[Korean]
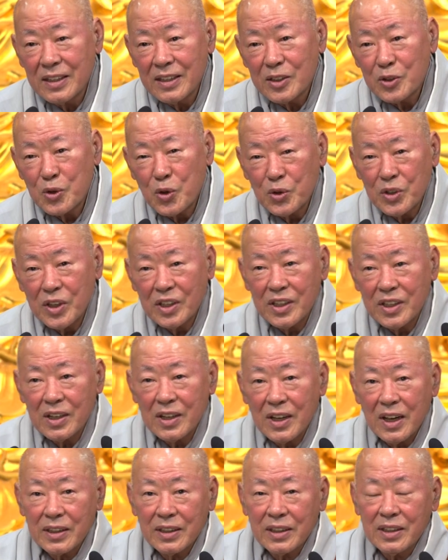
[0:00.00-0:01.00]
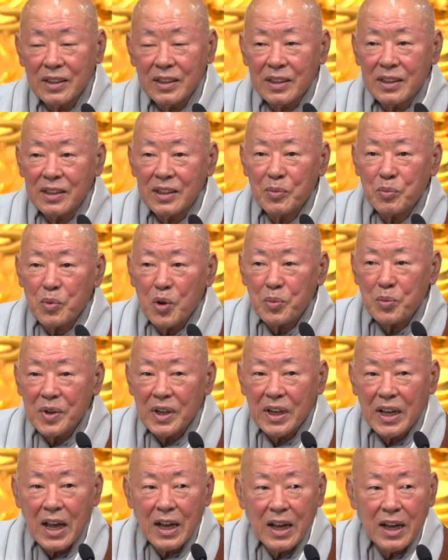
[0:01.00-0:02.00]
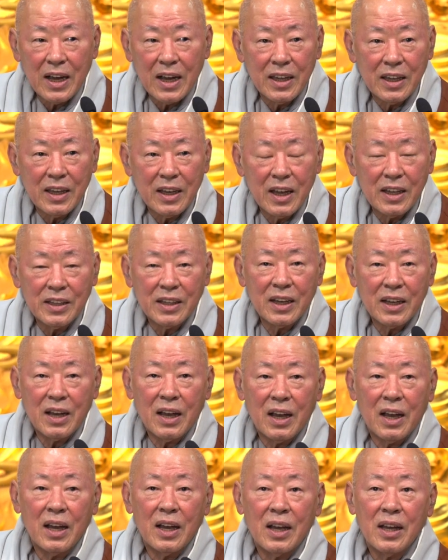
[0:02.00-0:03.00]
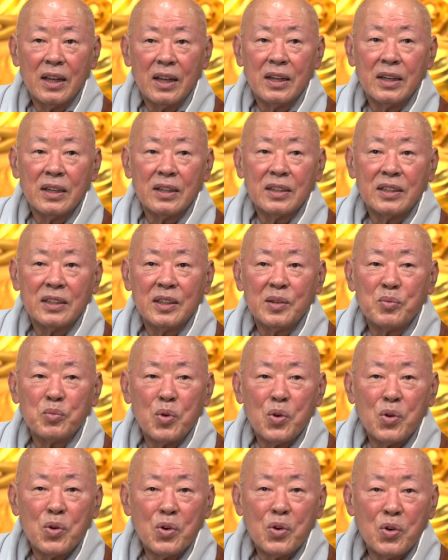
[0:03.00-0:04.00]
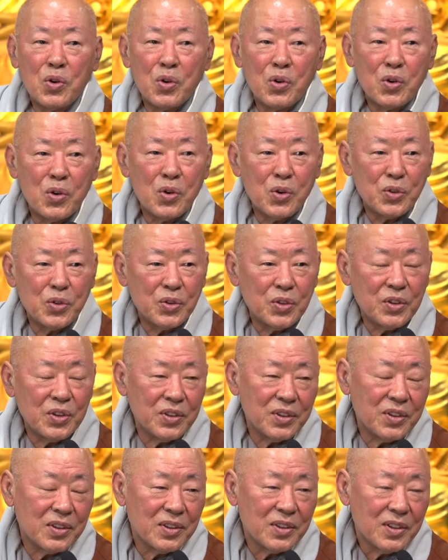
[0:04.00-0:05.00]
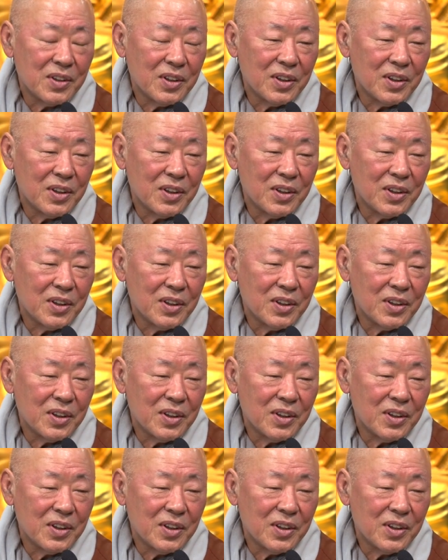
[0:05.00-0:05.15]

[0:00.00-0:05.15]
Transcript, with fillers: 소녀들 같은 그 몸을 가까이 가니까 그 모든